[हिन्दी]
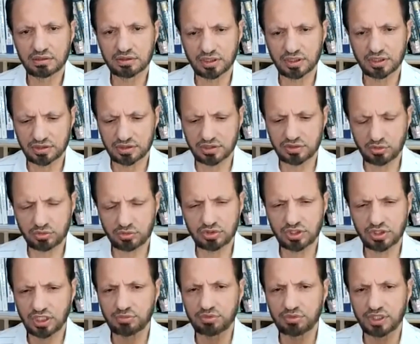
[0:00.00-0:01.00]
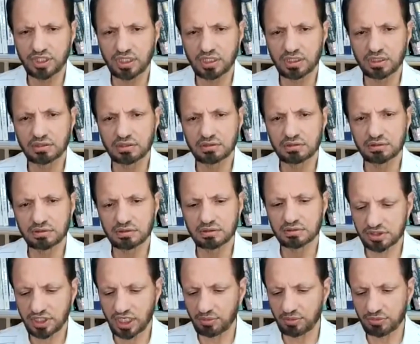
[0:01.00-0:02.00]
जैसे सऊदी अरेबिया
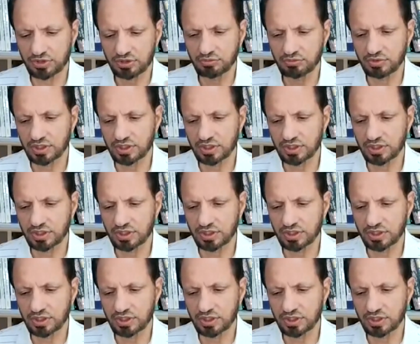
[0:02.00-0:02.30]
इस्लामिक